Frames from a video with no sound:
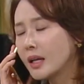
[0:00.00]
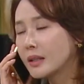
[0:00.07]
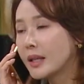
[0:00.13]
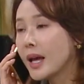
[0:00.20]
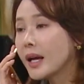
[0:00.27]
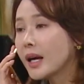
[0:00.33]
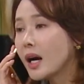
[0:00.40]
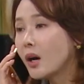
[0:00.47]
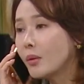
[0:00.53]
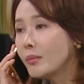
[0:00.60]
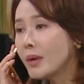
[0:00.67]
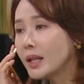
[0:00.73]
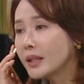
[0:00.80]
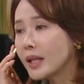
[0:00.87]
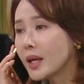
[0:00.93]
내가
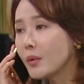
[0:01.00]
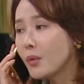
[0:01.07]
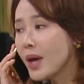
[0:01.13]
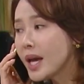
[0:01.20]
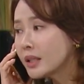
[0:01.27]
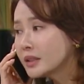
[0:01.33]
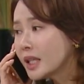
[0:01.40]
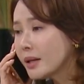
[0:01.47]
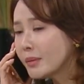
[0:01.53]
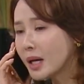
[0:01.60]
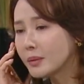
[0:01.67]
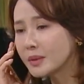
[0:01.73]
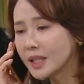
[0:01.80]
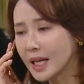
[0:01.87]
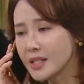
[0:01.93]
엄마인데 왜 은하
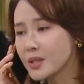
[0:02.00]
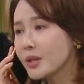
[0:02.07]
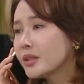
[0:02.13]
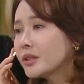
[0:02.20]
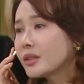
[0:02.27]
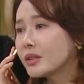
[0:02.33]
마음이 닫혀 있는